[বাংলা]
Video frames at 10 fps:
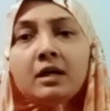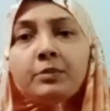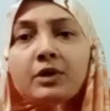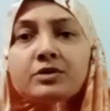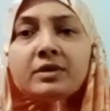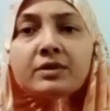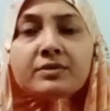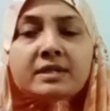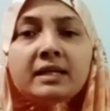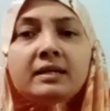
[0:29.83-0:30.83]
পড়াশোনা
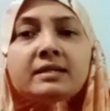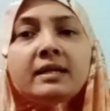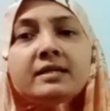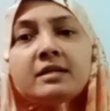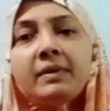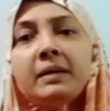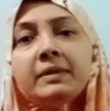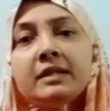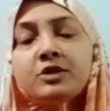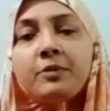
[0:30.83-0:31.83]
করছি সেই হিসেবে
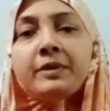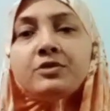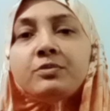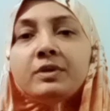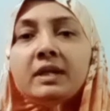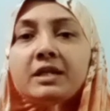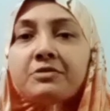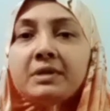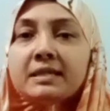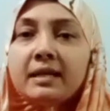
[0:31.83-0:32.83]
আমাদের সব কিছুর মধ্যেই
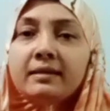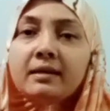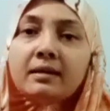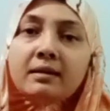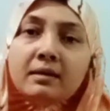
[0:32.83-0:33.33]
আসলে চাহিদার